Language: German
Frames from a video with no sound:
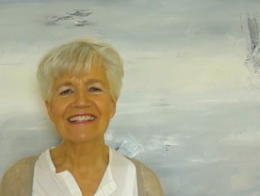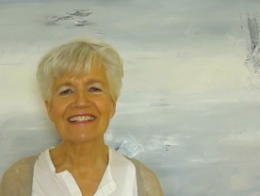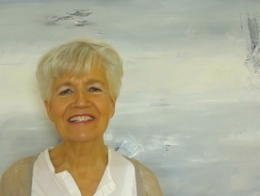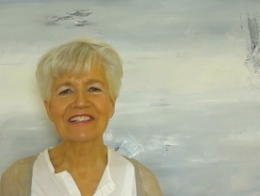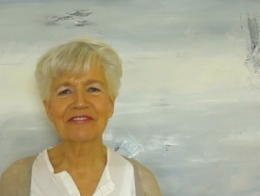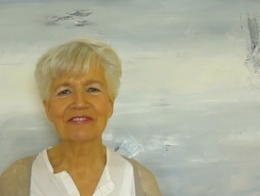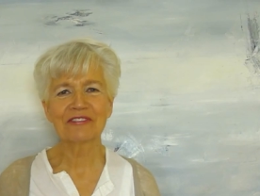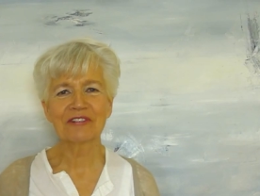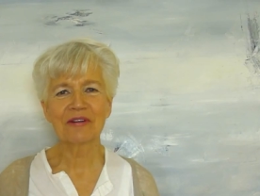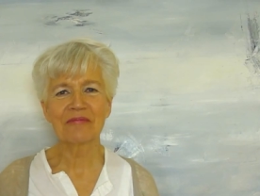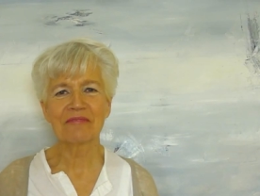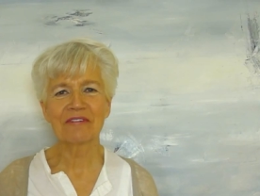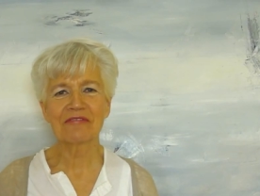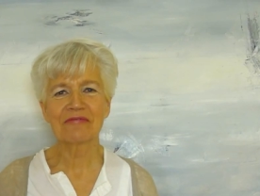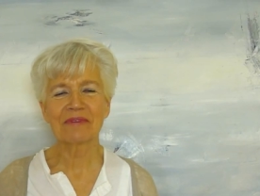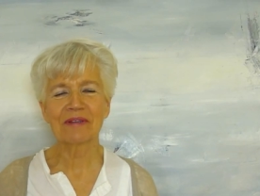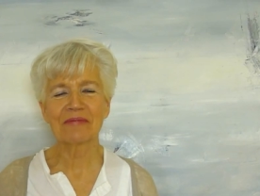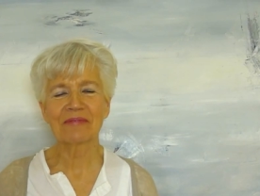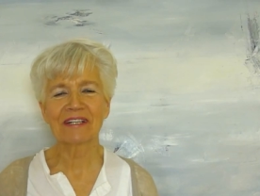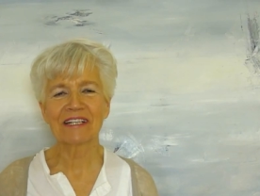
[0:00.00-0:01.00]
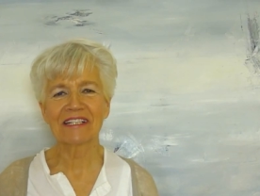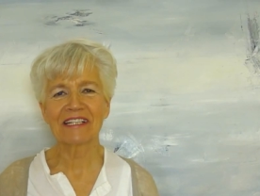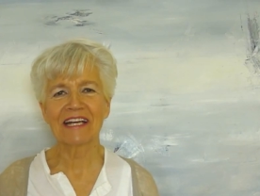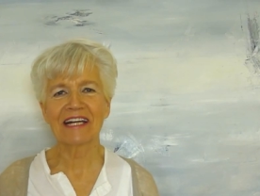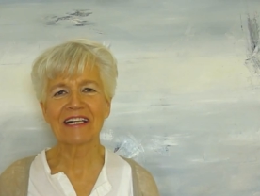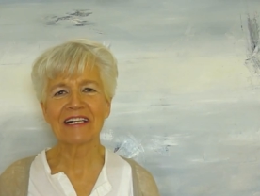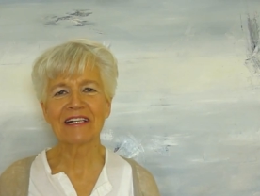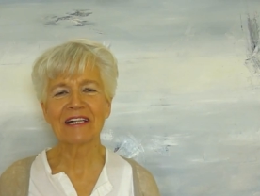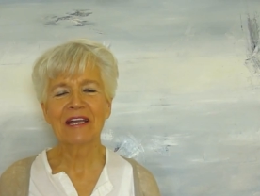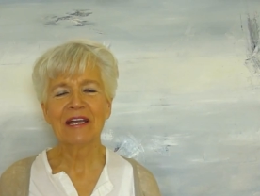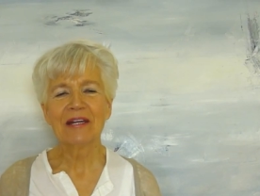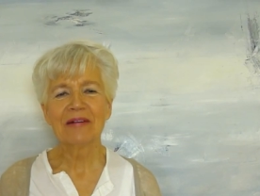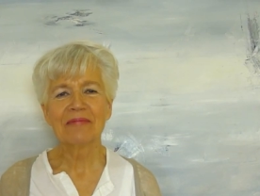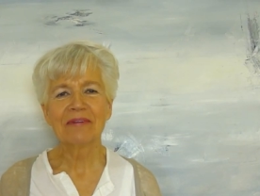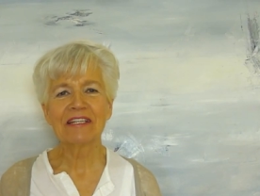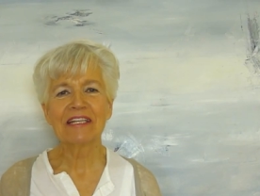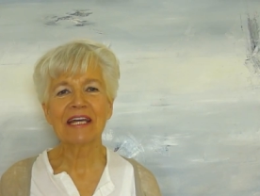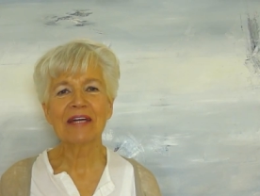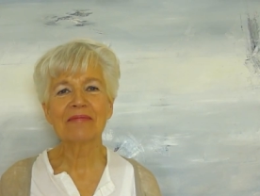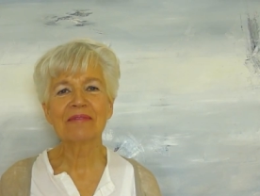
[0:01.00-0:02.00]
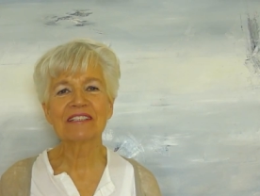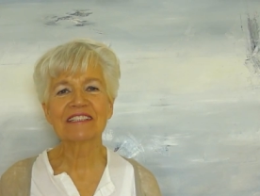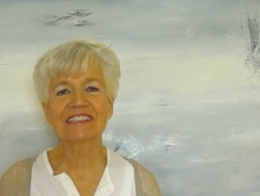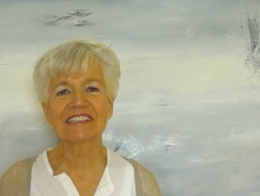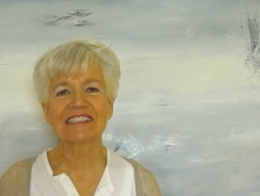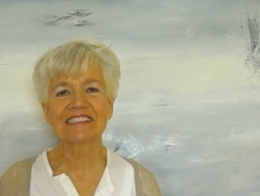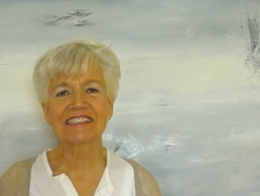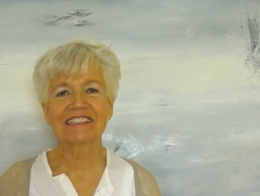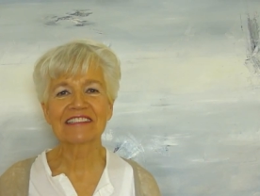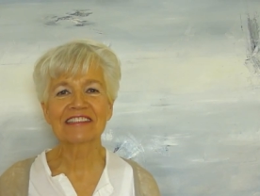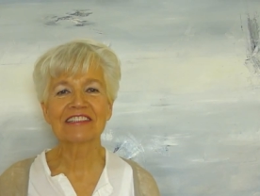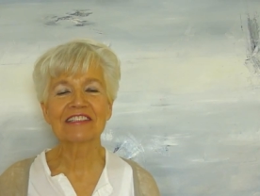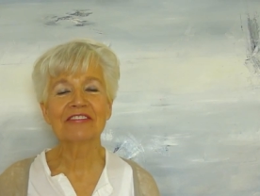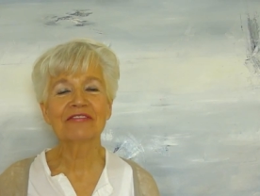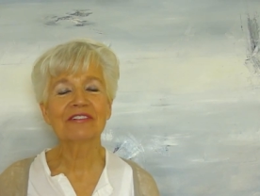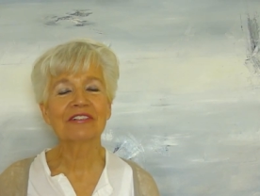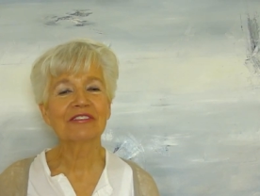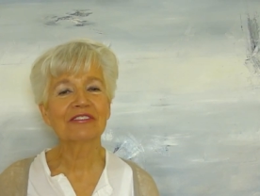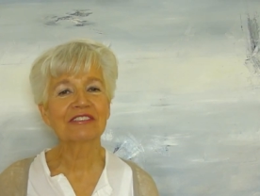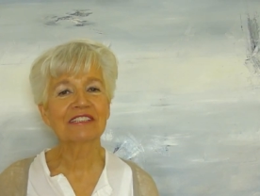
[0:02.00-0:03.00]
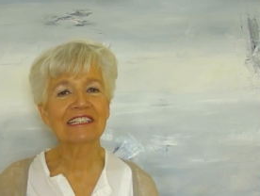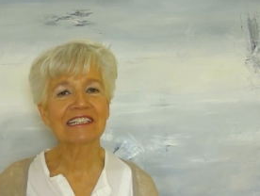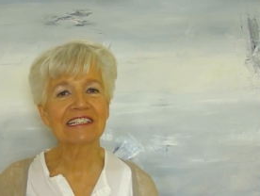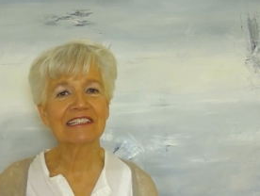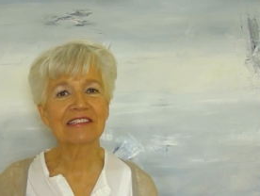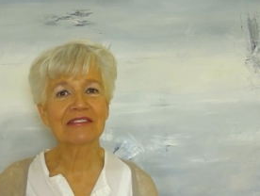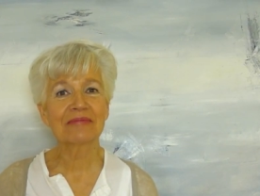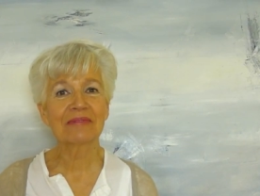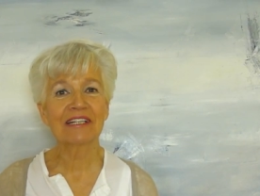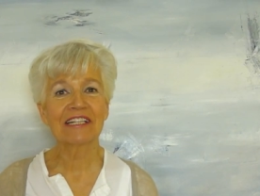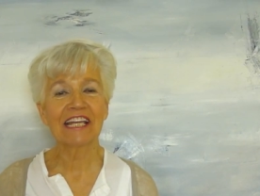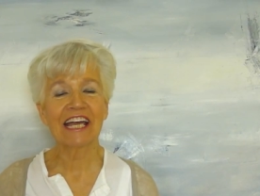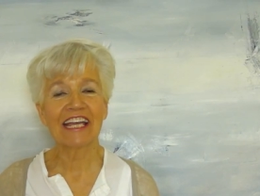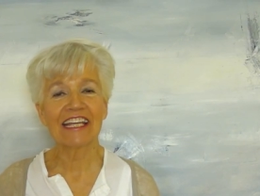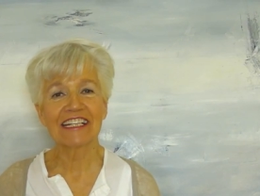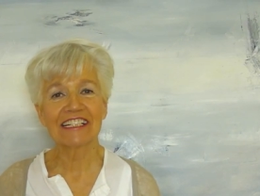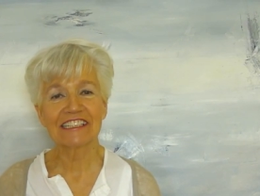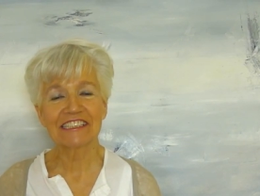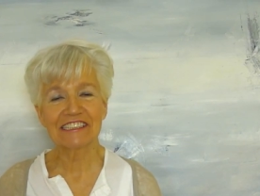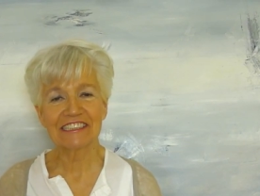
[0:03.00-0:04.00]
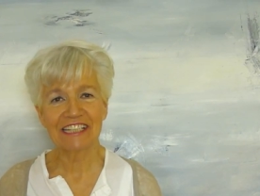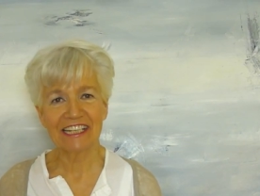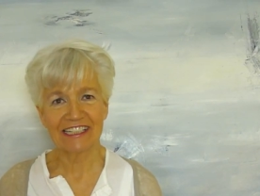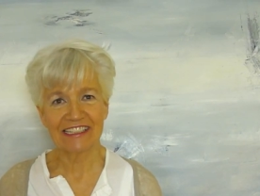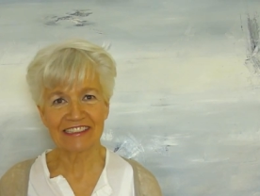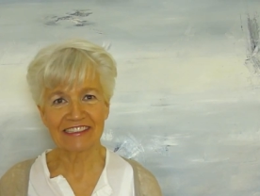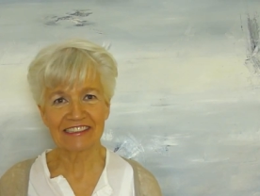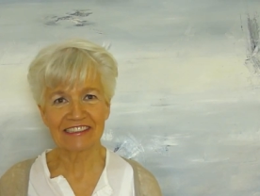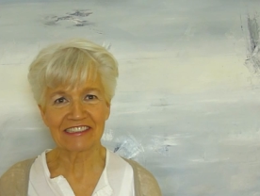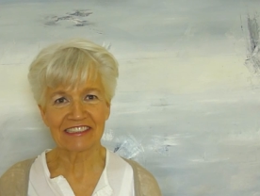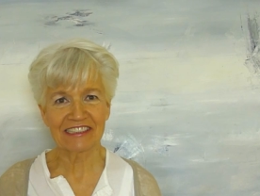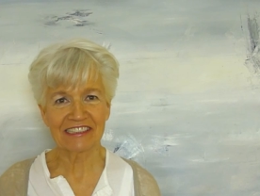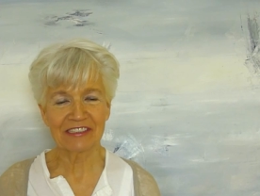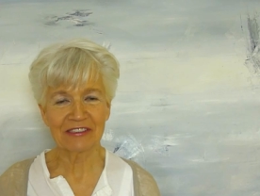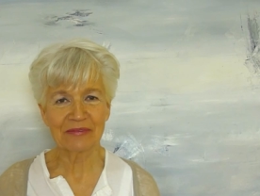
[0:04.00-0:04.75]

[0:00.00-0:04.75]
Herzlich willkommen auf meinem Kanal. Mein Name ist Greta Silber und ich lese meine eigenen Texte.